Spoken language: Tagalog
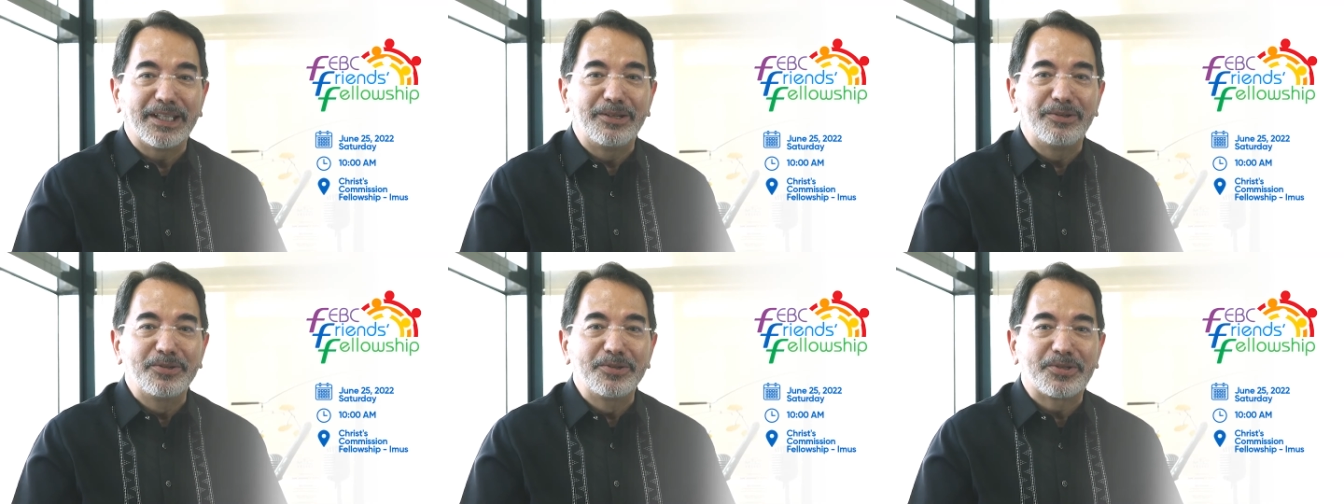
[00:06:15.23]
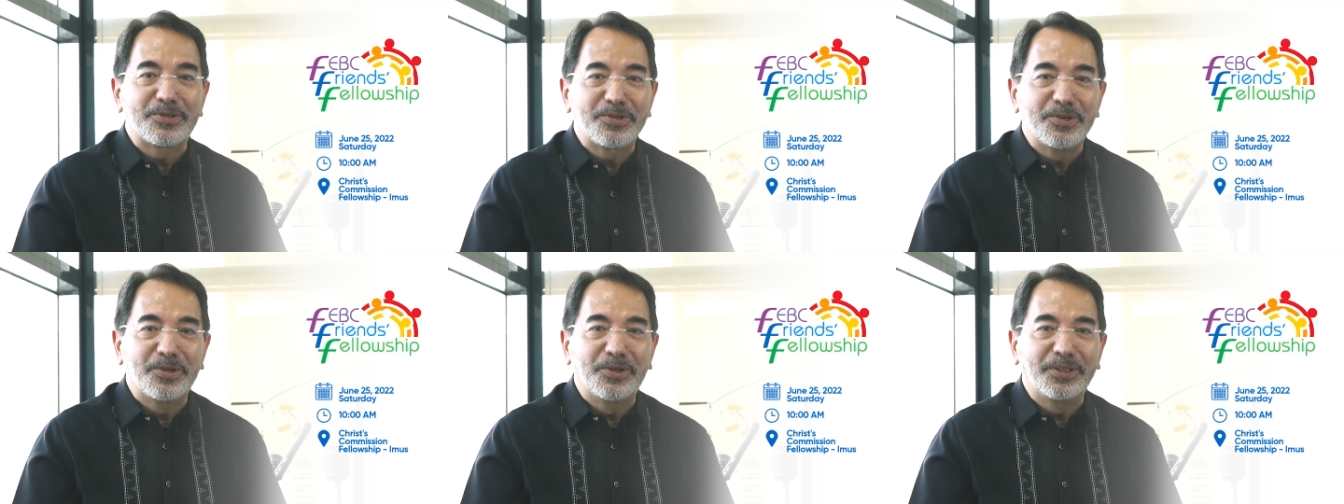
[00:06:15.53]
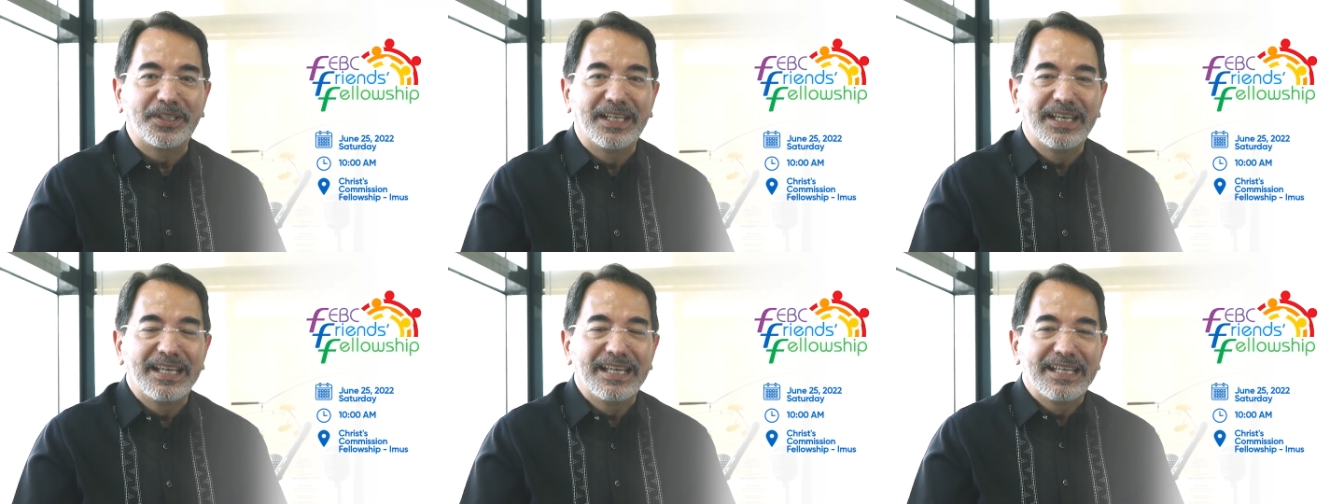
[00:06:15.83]
na
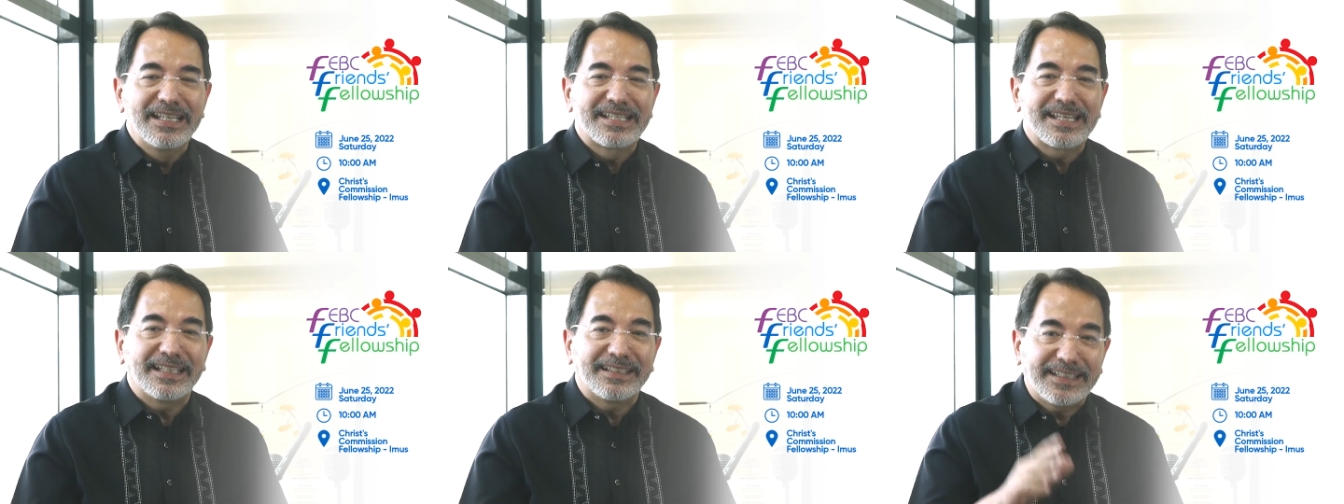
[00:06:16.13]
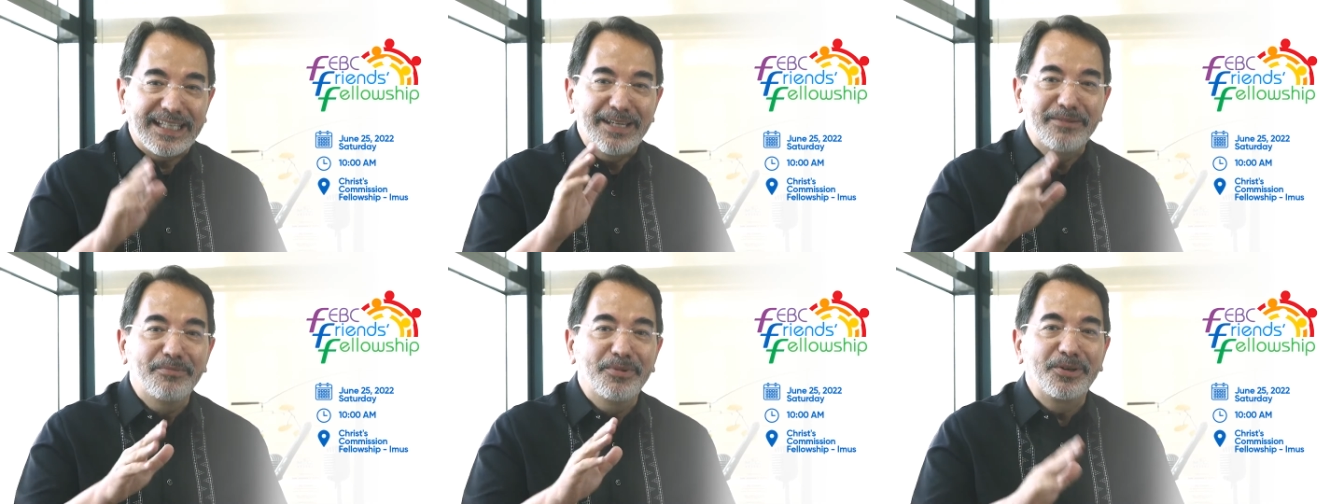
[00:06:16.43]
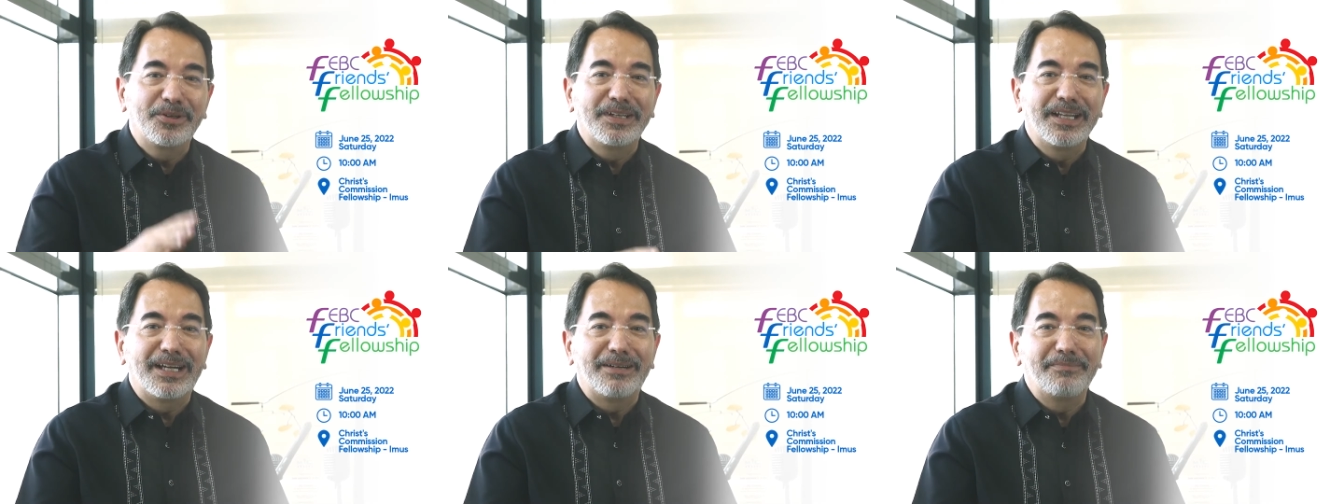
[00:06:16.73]
lunsod sa
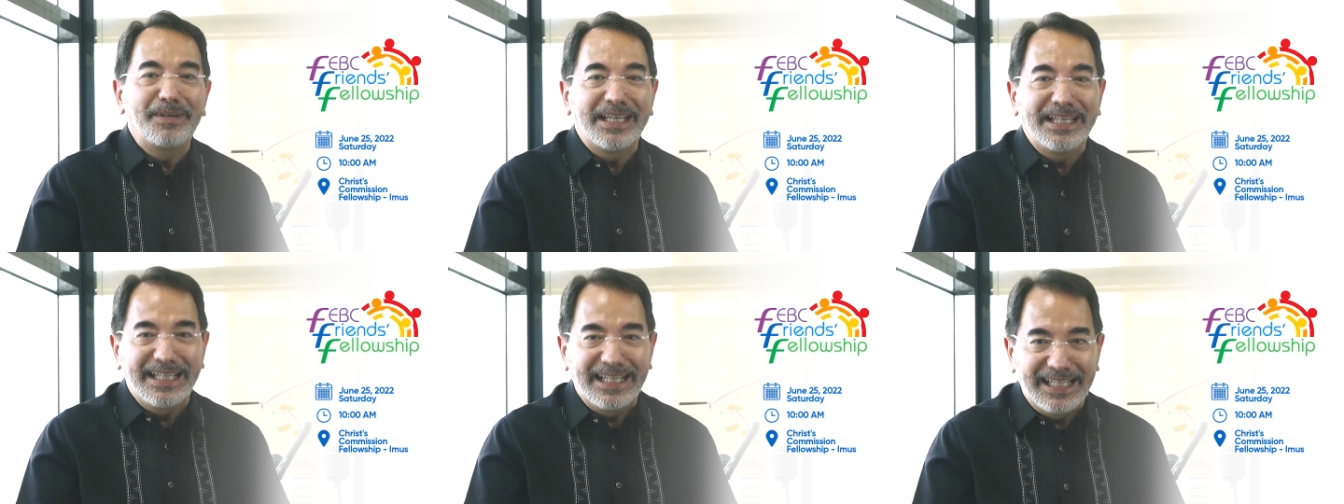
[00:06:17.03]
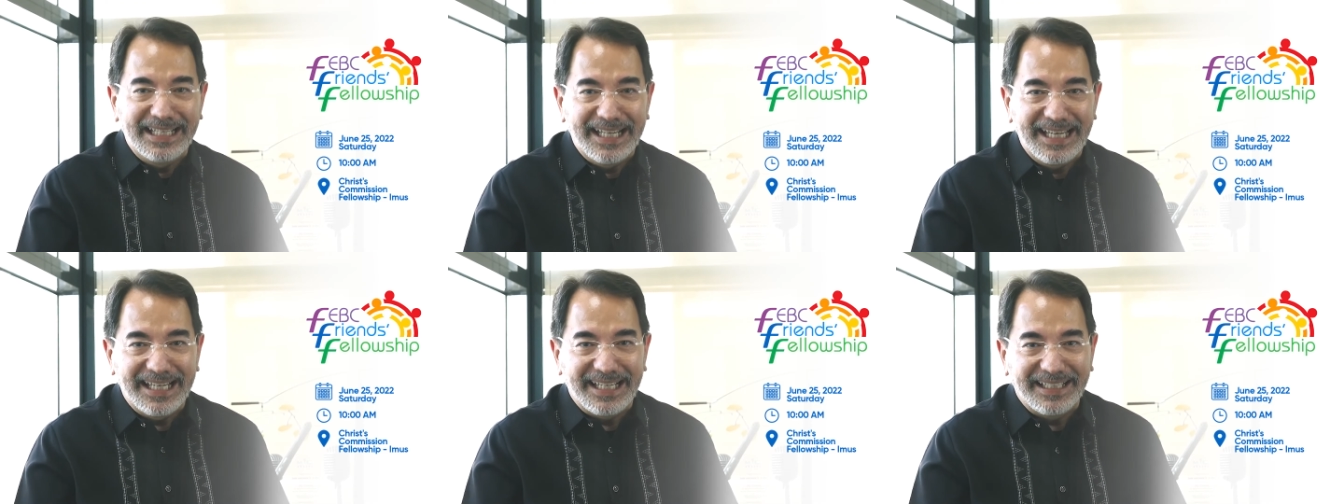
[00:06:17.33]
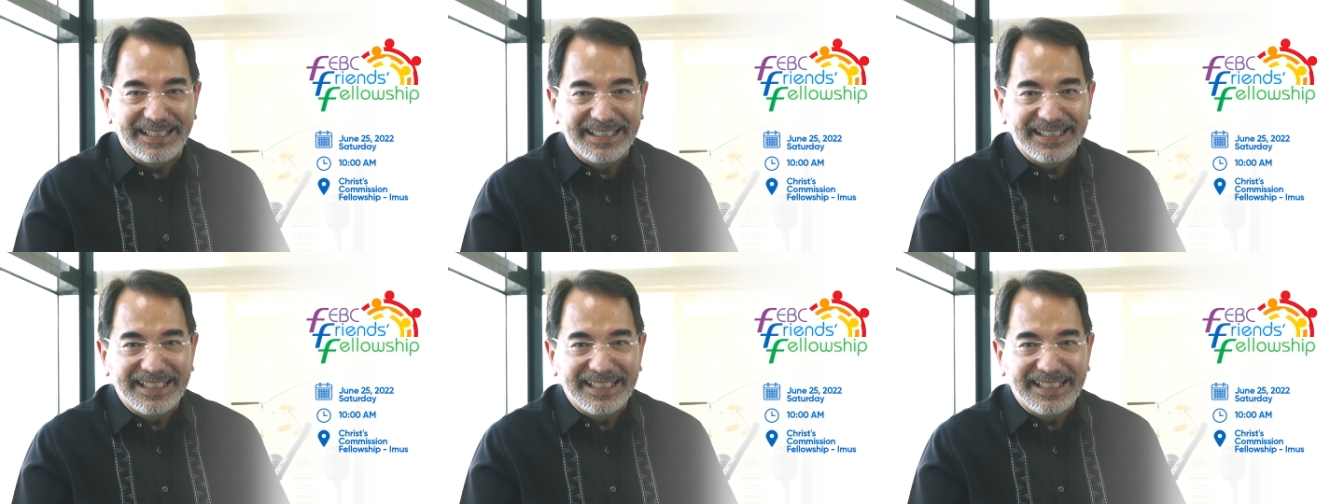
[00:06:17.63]
timog ng Maynila